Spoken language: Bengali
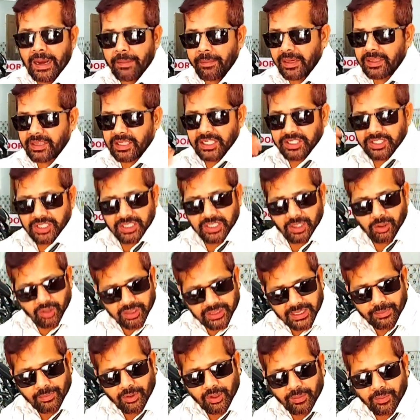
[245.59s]
আমরা তার সাথে
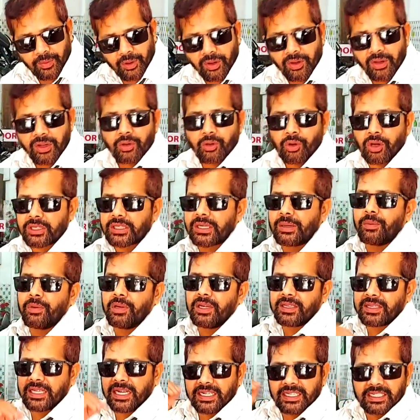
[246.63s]
কথা বলবো কথা
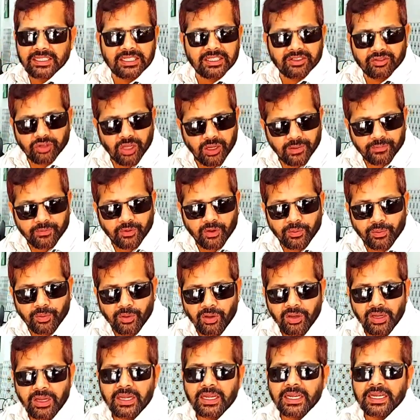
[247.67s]
বলে তাকে দিয়ে সলভ করব
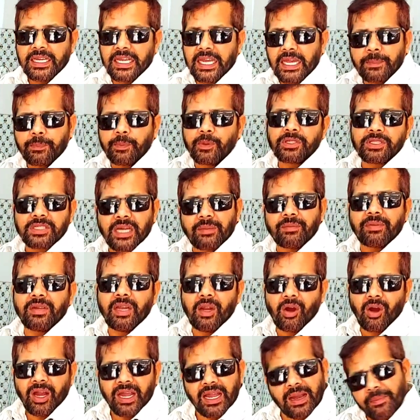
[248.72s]
এরপর যা
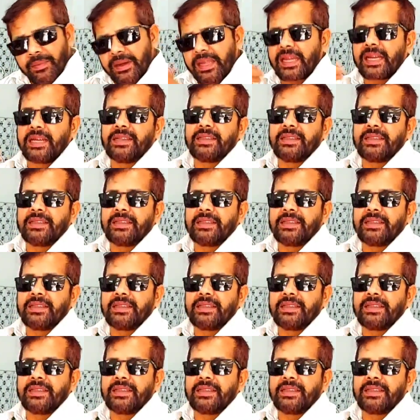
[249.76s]
বিল হয় আমরা